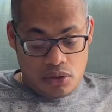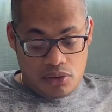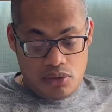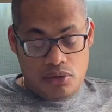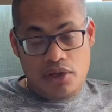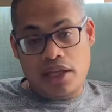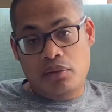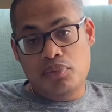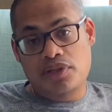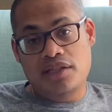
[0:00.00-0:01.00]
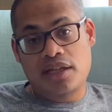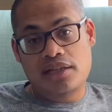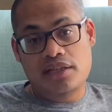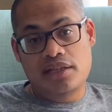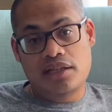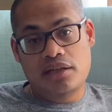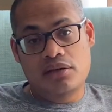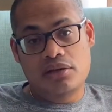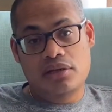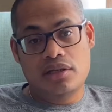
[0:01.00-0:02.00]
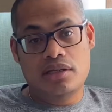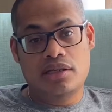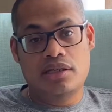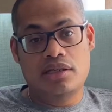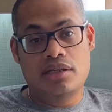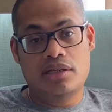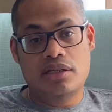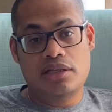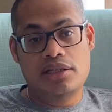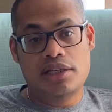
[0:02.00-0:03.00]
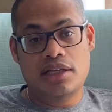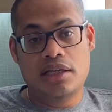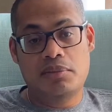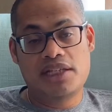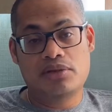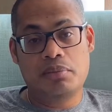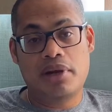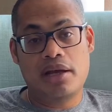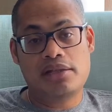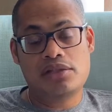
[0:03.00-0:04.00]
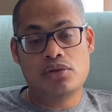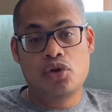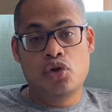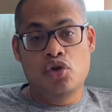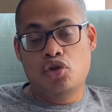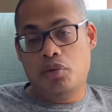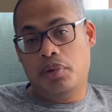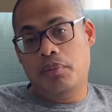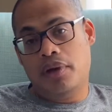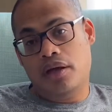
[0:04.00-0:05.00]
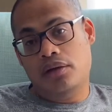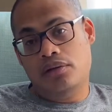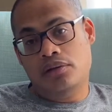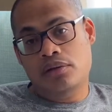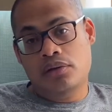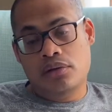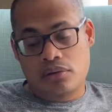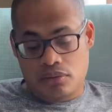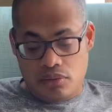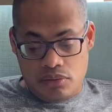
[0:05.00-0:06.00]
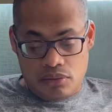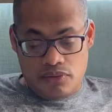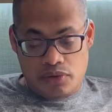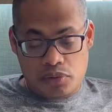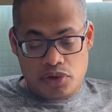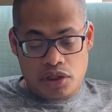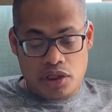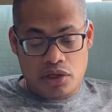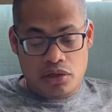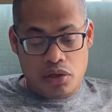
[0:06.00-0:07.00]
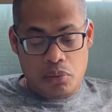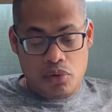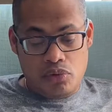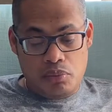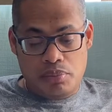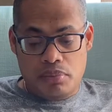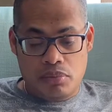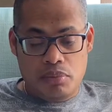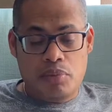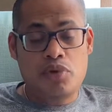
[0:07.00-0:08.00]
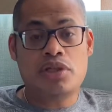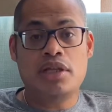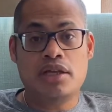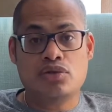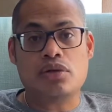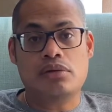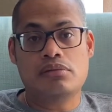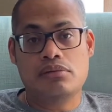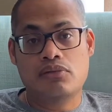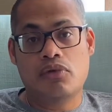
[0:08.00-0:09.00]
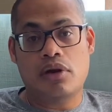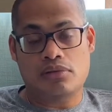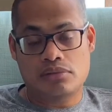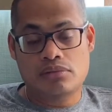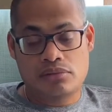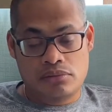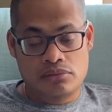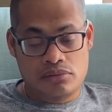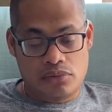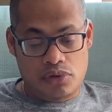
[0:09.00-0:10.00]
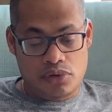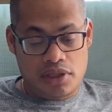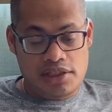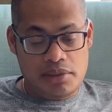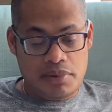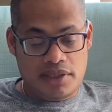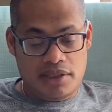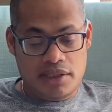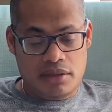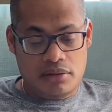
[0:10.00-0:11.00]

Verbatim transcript: Il y a une petite intrigue qui, qui est mise en place, qui est pas mal. Euh, franchement, c'était une très bonne, une bonne petite lecture. Voilà. Euh, très sympathique.